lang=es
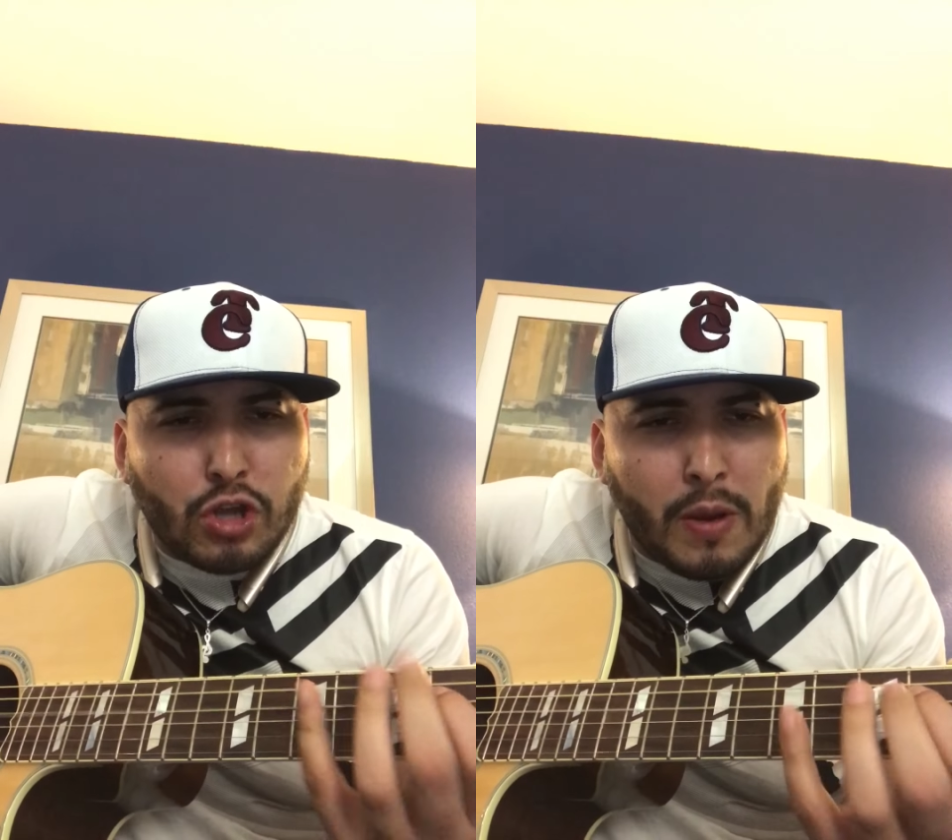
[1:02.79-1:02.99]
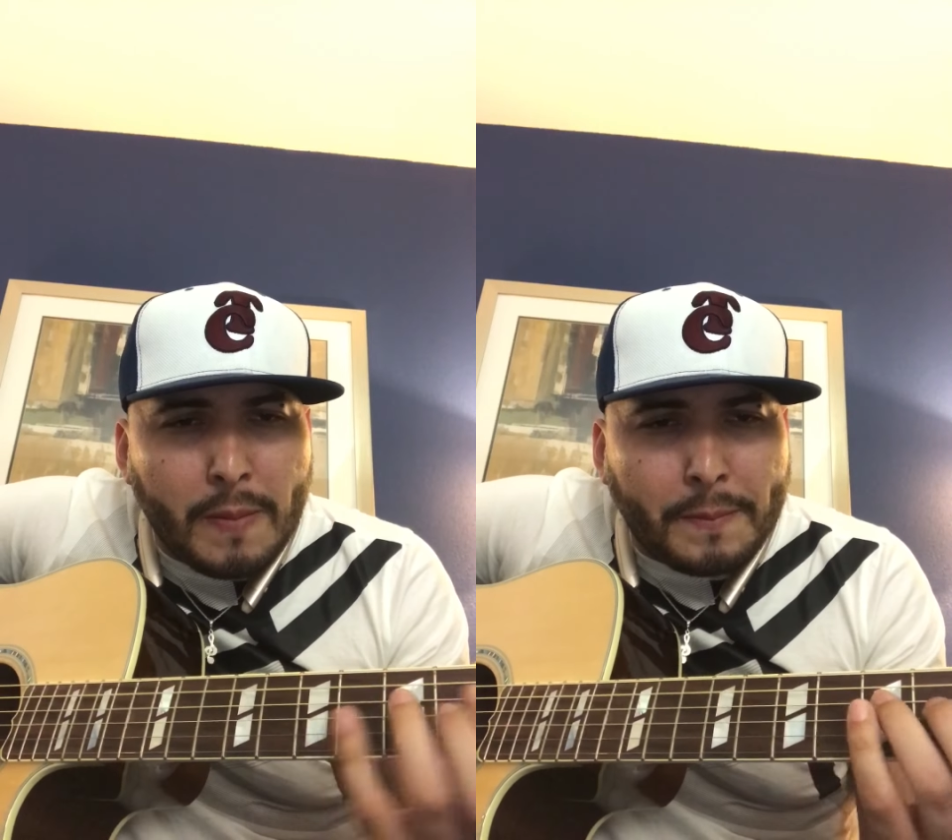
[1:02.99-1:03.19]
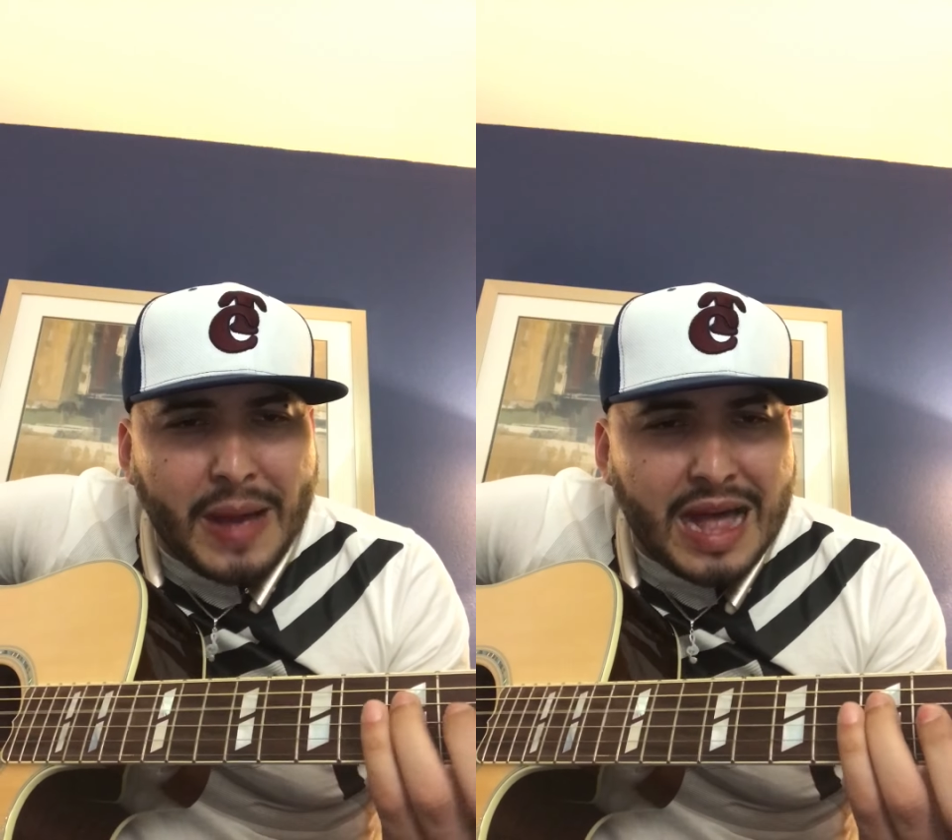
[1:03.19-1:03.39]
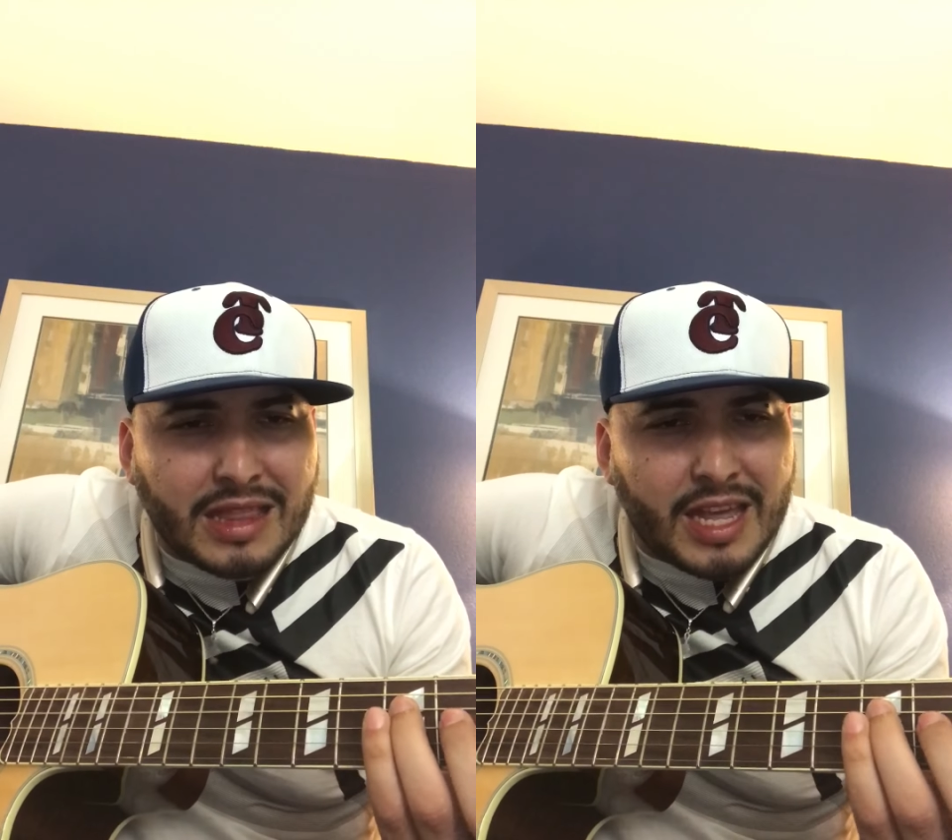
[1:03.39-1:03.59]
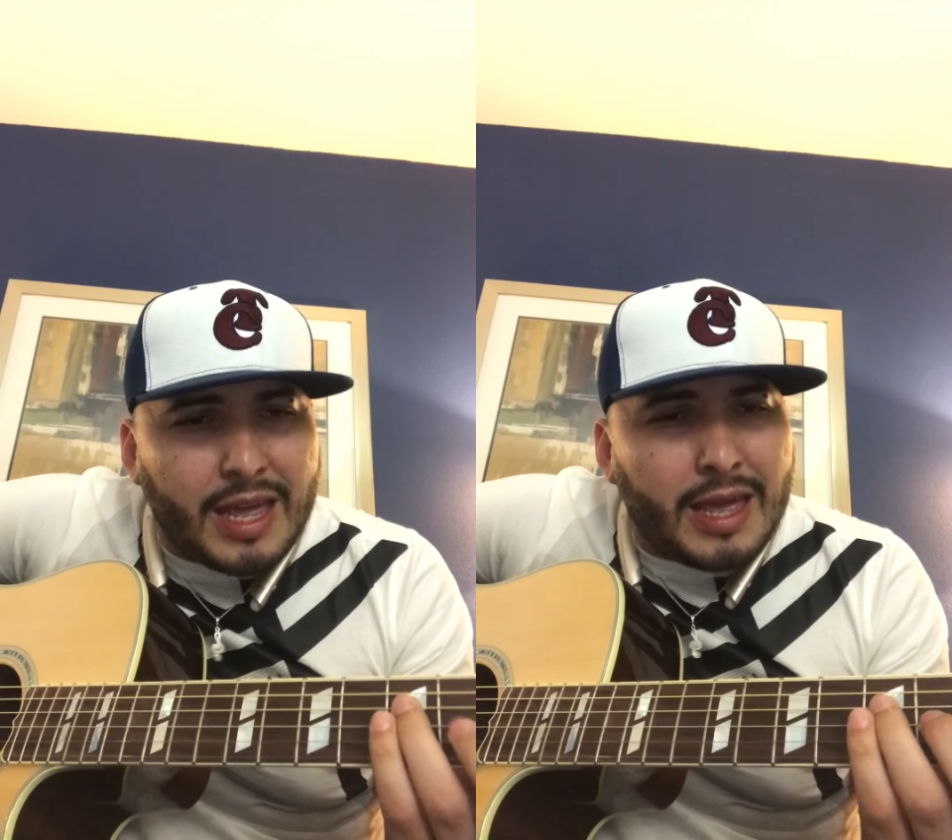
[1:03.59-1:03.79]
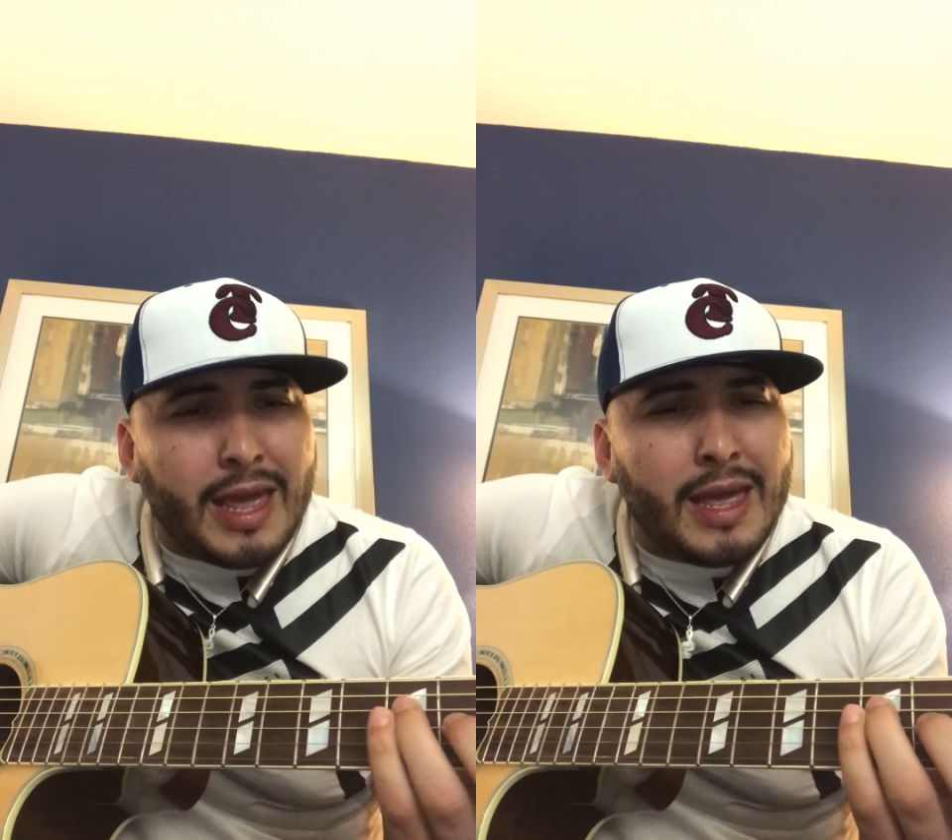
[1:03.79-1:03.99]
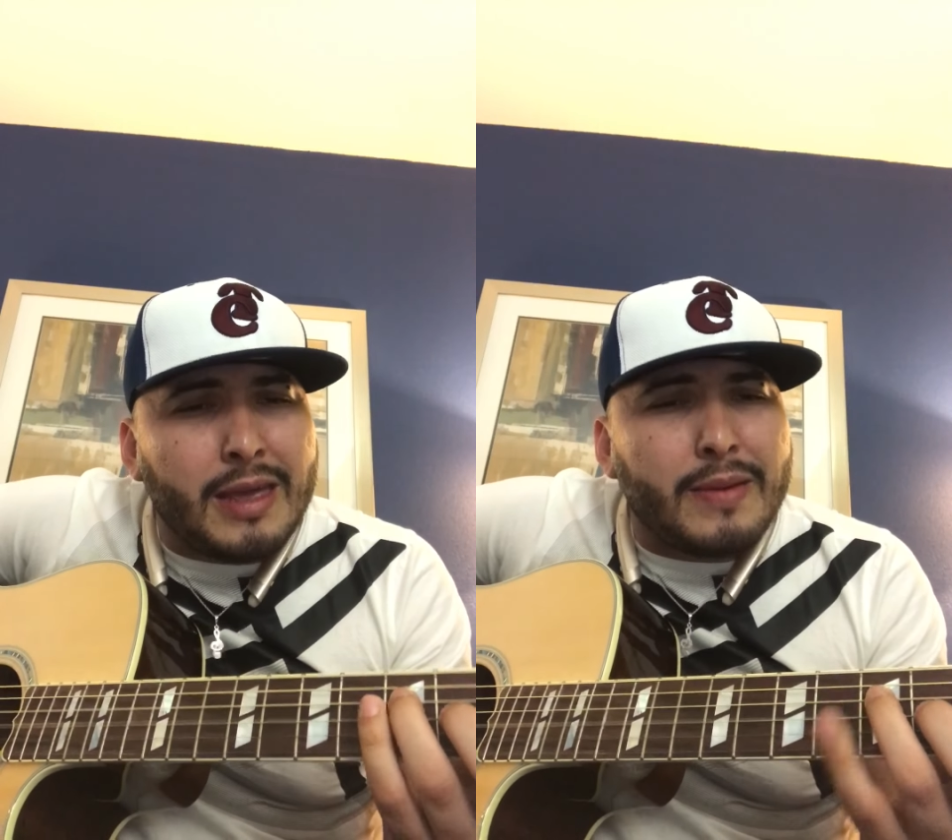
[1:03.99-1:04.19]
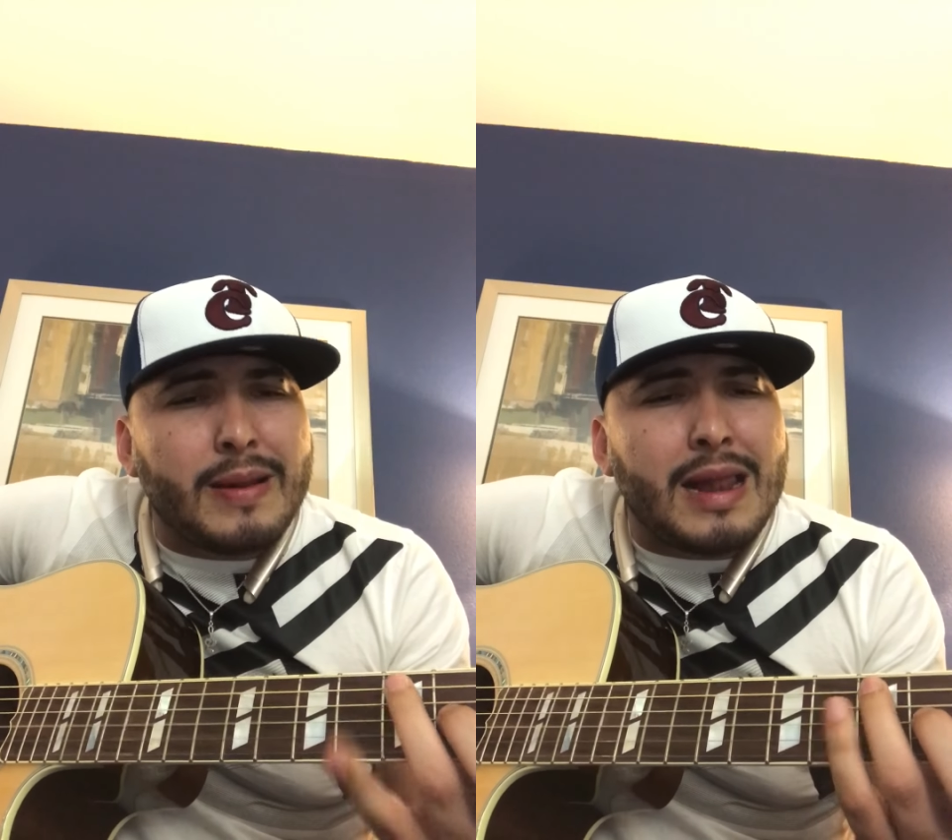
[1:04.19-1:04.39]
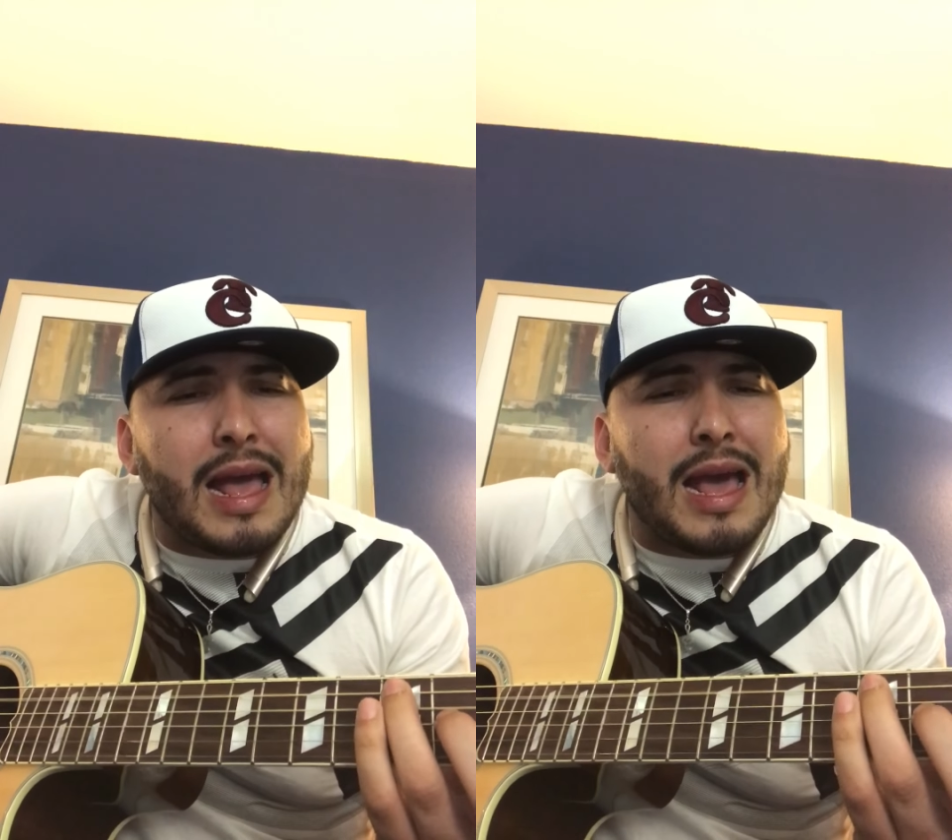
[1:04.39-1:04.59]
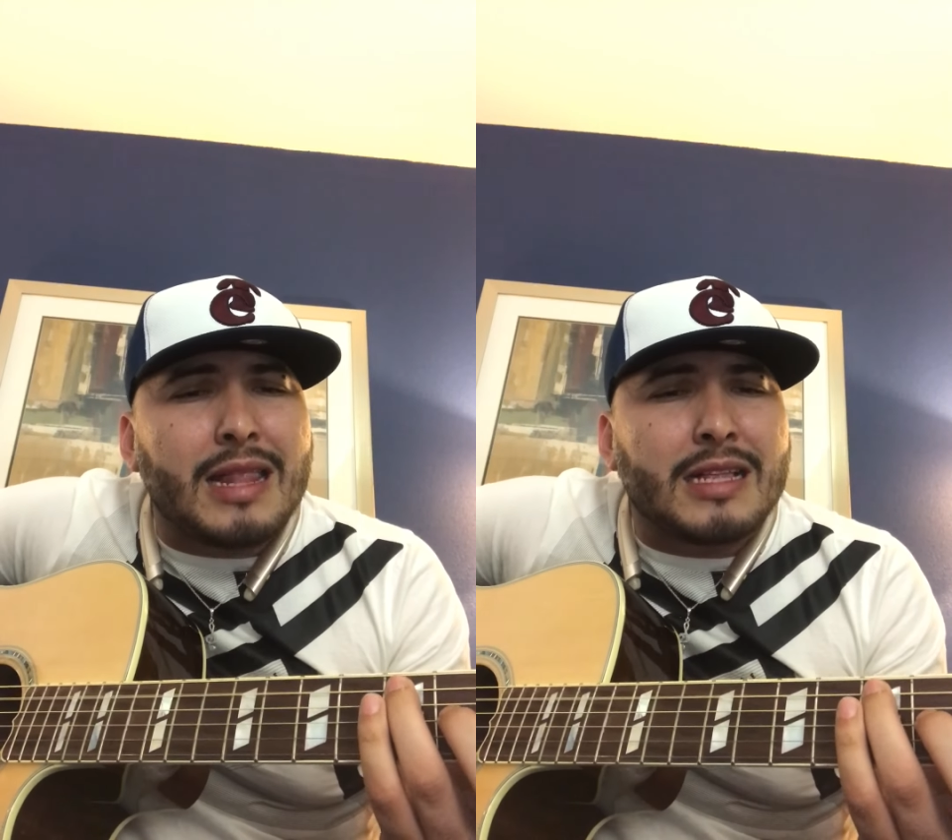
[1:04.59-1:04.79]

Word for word: compatibles